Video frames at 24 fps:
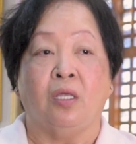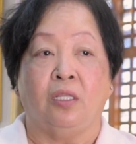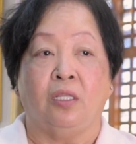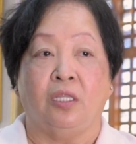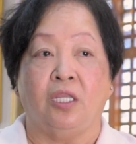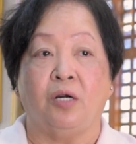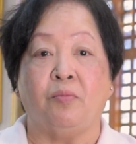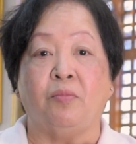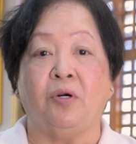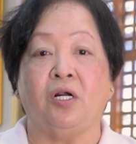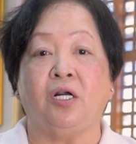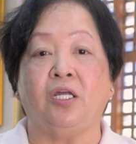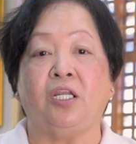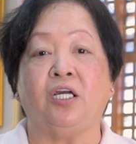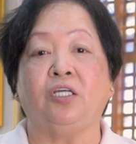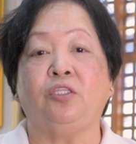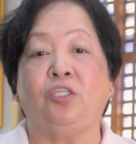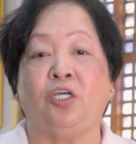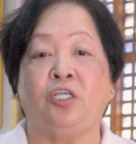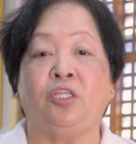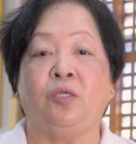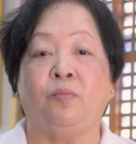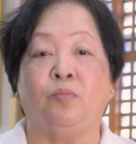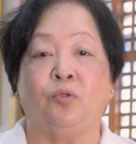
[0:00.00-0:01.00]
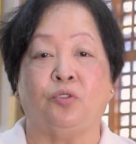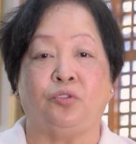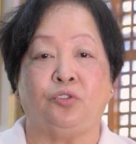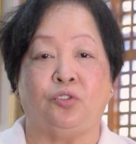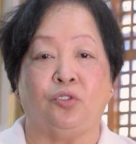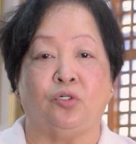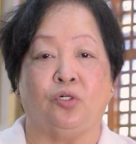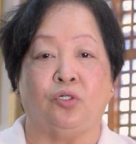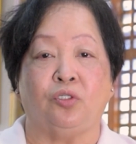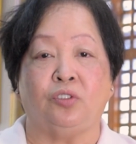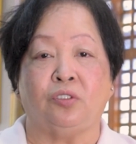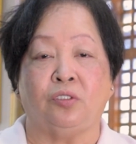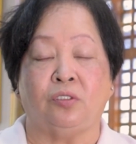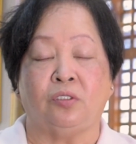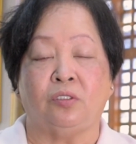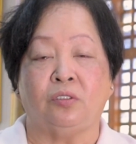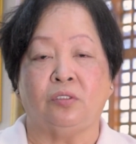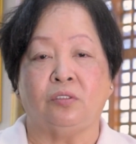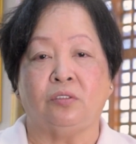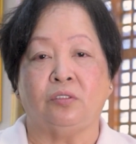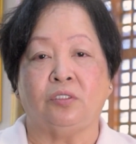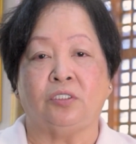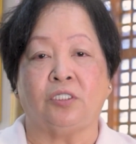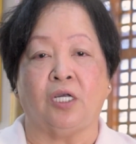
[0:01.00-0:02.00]
na mga nagdidibusyon
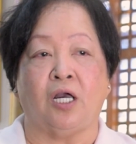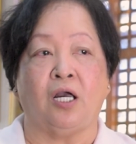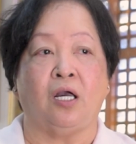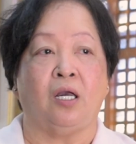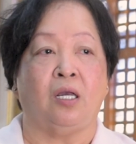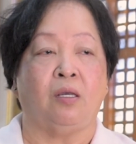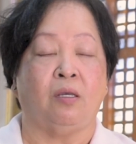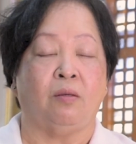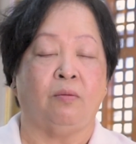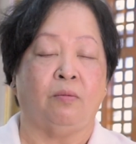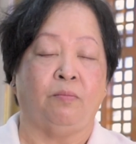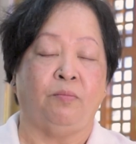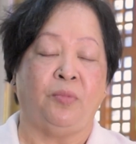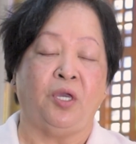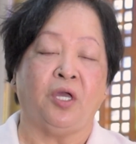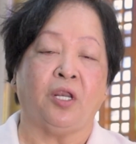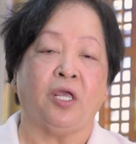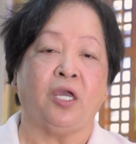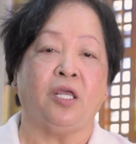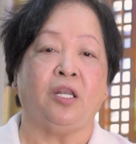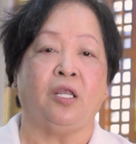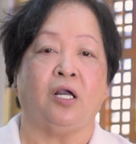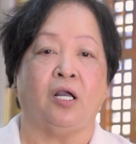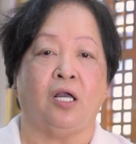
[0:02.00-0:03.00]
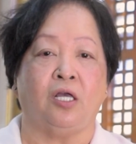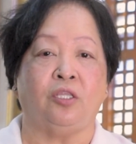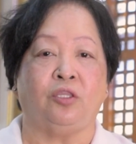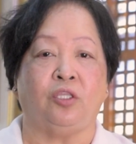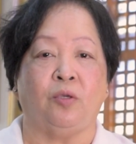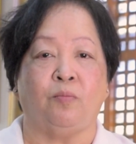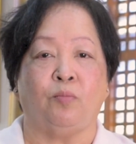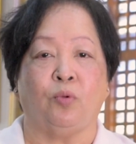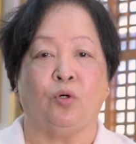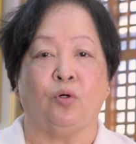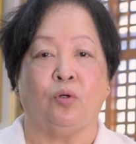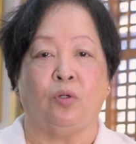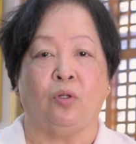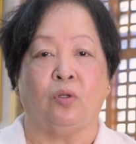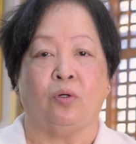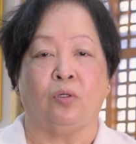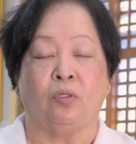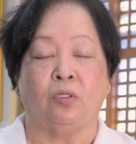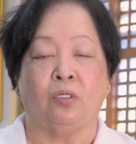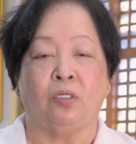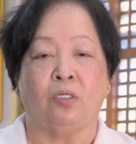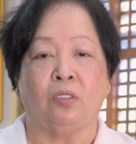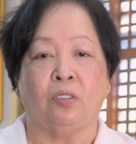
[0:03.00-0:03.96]
sa Birhen ng Antipolo.